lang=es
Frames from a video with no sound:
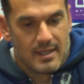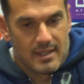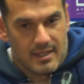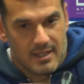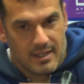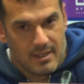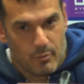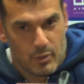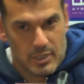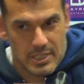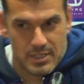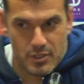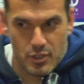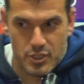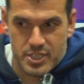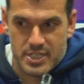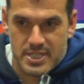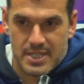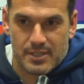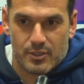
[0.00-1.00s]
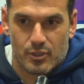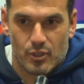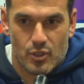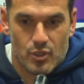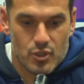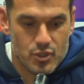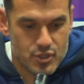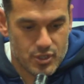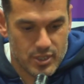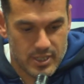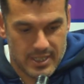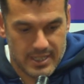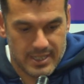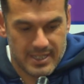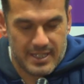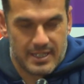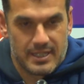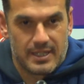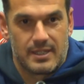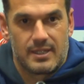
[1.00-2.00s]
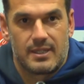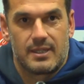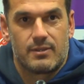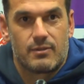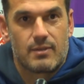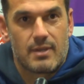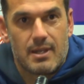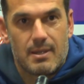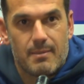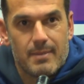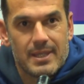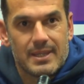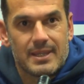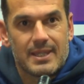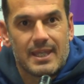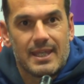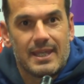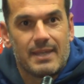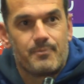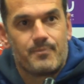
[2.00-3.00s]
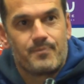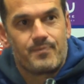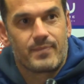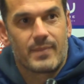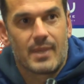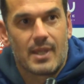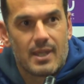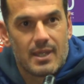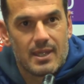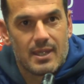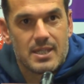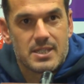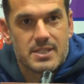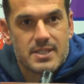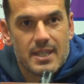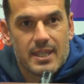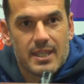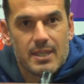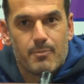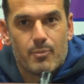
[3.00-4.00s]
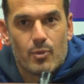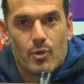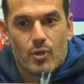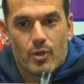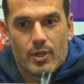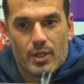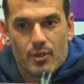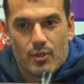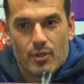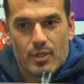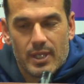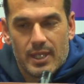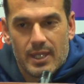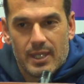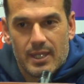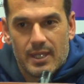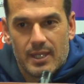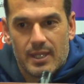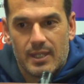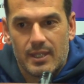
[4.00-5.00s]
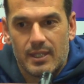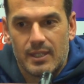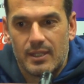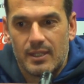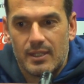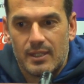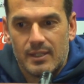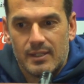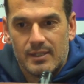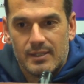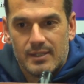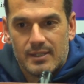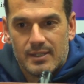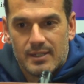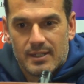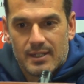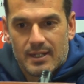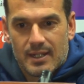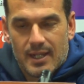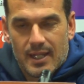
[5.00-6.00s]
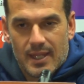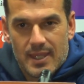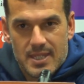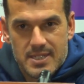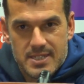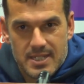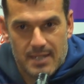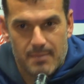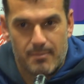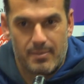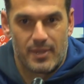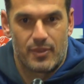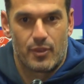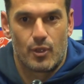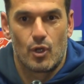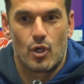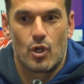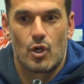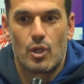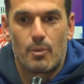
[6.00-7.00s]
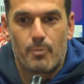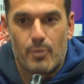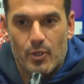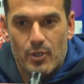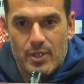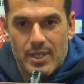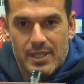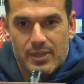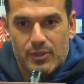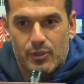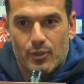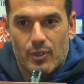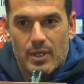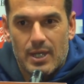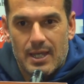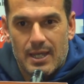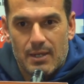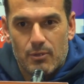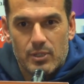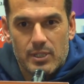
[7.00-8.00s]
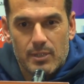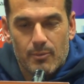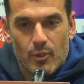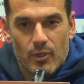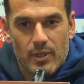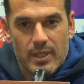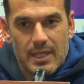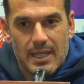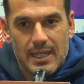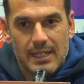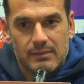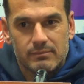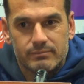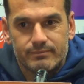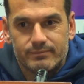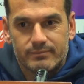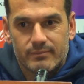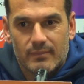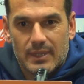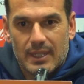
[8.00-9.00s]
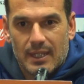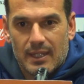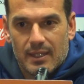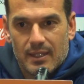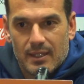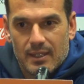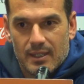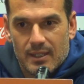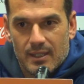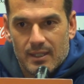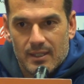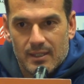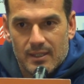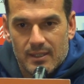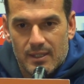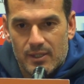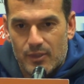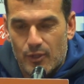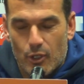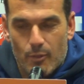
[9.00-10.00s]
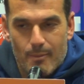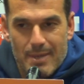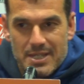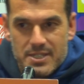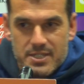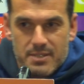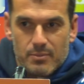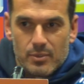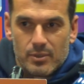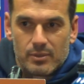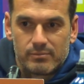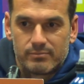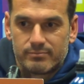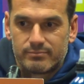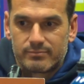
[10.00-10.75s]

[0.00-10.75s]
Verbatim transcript: Eh, buenas noches a todos. Eh, indudablemente, este equipo creo que, que, desde que empezó el proyecto a último día eh, hizo lo máximo